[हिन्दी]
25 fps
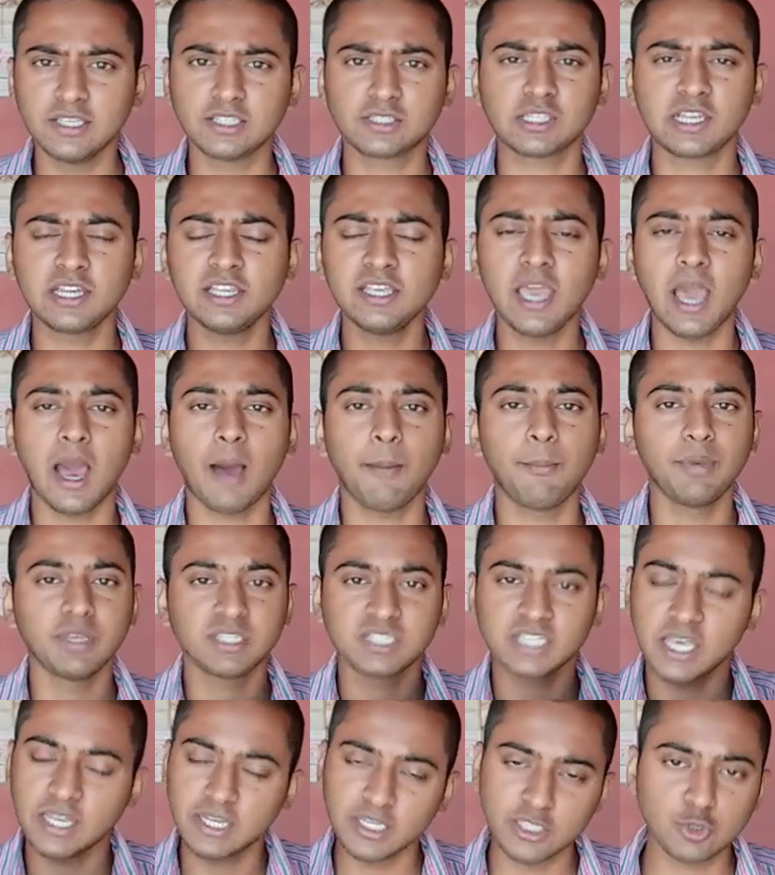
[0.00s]
इसलिए आप
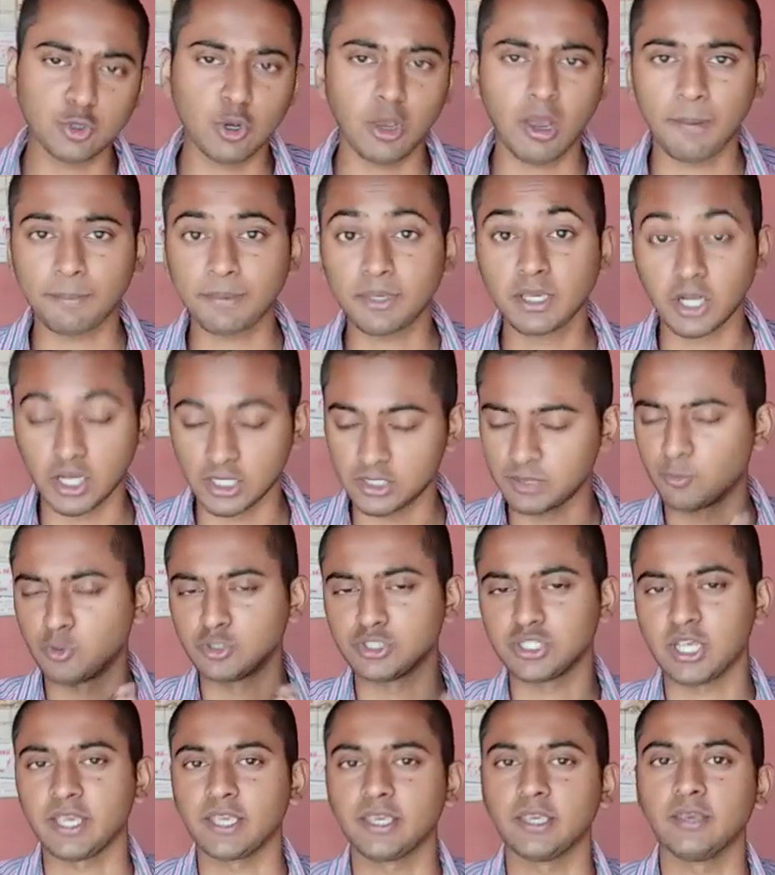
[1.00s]
बेचैनी जो है आपकी खत्म
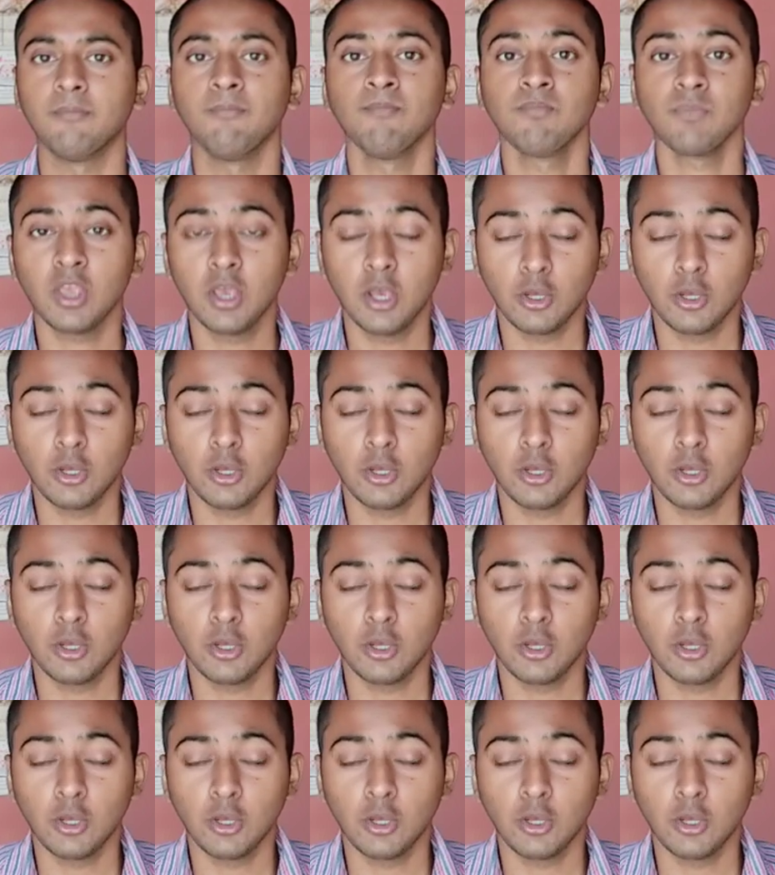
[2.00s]
हो जाएगी